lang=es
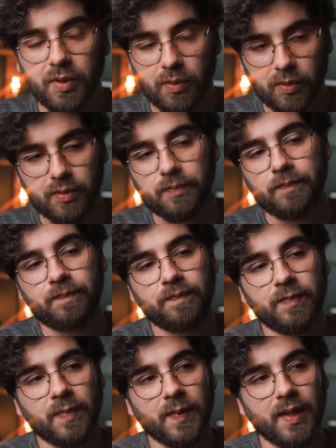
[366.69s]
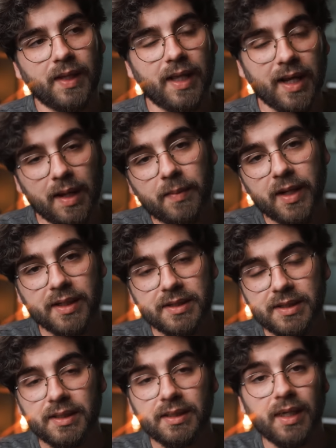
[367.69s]
Pero bueno, la cámara
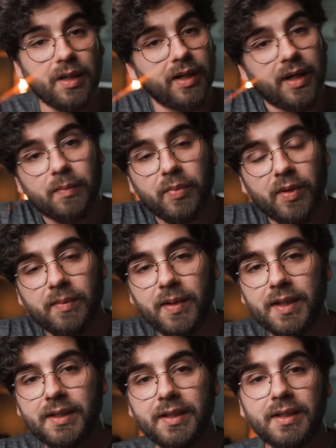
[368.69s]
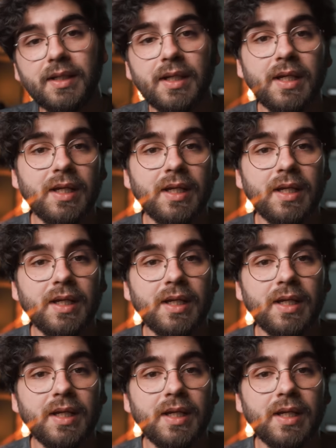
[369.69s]
en sí, el gran problema que tiene